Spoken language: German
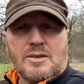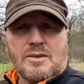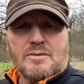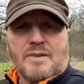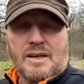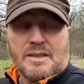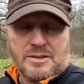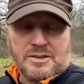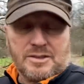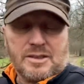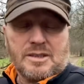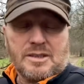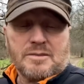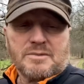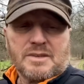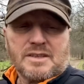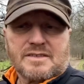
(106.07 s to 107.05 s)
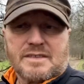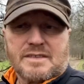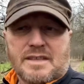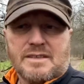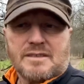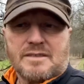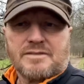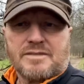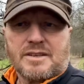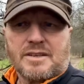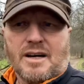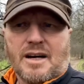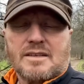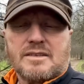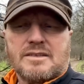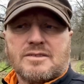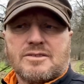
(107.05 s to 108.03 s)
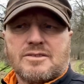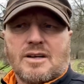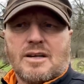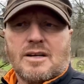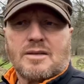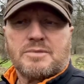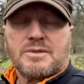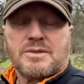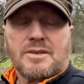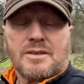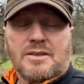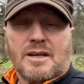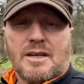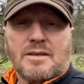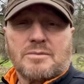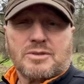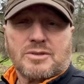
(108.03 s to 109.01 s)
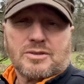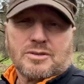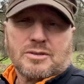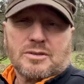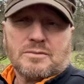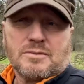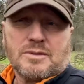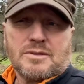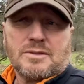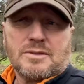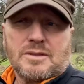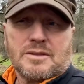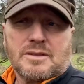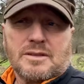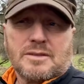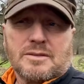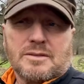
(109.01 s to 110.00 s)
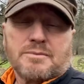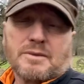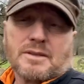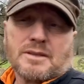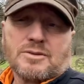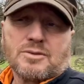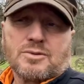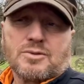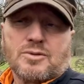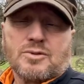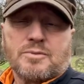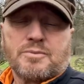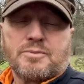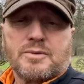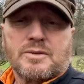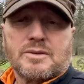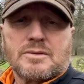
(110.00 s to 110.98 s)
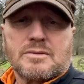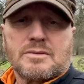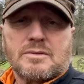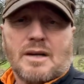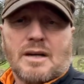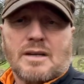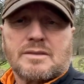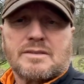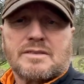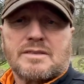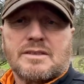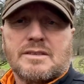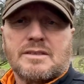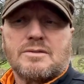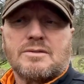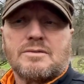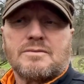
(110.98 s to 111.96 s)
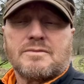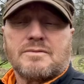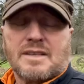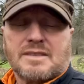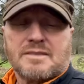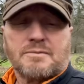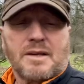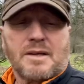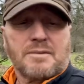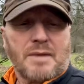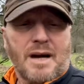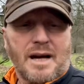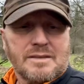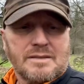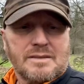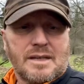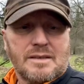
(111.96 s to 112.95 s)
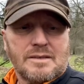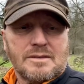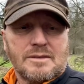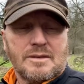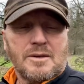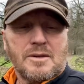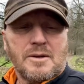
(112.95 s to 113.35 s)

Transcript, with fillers: weil ich eben das Dehnen vernachlässigt habe. Dann habe ich im Internet, bei YouTube nachgesehen, was man machen kann.